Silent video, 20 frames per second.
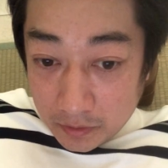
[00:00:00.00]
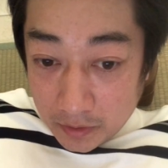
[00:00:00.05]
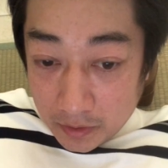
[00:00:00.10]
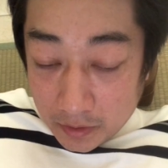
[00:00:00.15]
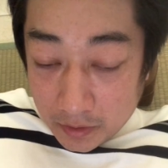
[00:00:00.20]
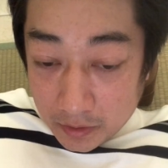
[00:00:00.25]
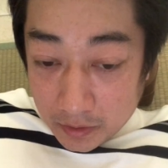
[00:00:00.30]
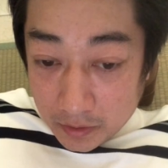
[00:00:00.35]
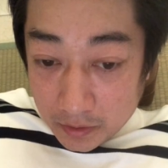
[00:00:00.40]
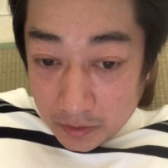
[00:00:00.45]

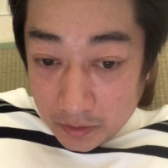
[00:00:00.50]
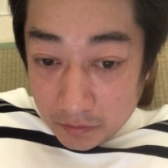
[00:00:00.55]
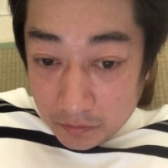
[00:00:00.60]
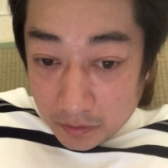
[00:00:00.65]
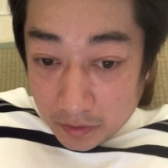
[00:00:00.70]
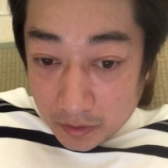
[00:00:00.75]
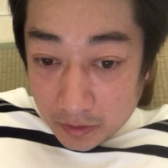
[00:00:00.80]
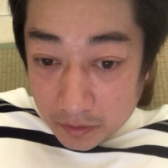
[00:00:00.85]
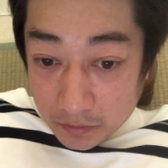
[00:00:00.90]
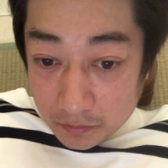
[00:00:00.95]
えー、いいの
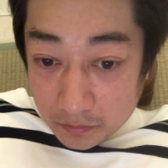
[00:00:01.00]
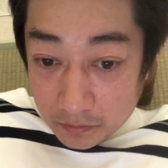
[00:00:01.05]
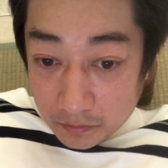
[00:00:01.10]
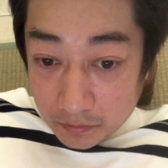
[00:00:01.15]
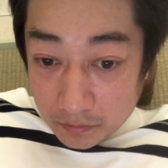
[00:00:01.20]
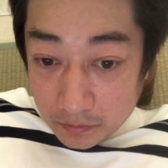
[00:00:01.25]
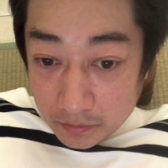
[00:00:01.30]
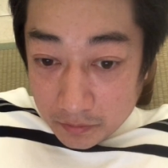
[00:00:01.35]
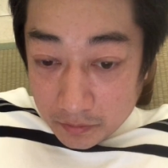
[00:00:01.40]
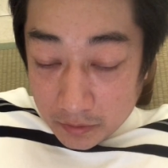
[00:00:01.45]
かなと
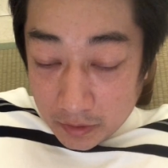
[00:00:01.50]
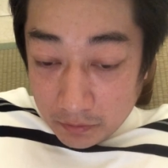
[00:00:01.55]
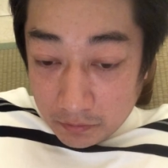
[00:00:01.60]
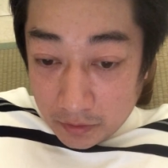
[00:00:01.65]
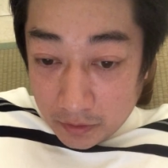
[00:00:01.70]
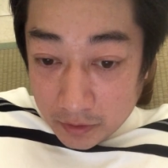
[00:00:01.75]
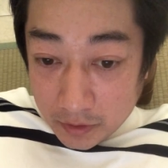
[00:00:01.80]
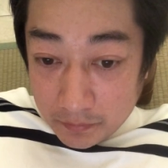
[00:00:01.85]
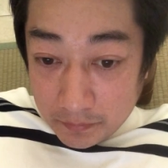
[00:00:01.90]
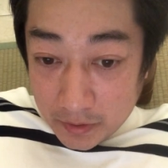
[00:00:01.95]
なんと
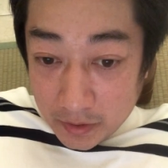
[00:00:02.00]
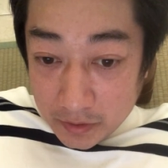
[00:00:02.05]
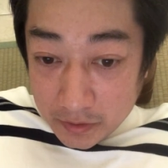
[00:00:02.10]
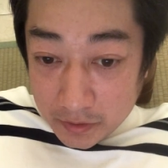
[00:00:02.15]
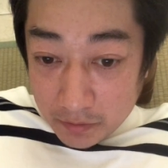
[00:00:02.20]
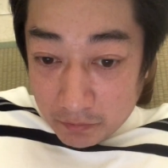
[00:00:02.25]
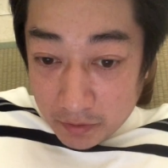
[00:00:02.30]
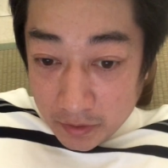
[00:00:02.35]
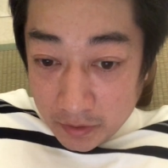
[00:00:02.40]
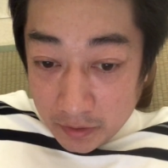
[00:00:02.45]
なくイメージ
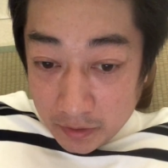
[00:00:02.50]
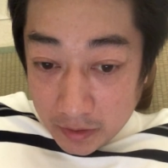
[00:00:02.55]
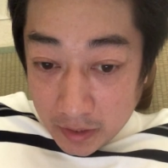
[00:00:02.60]
では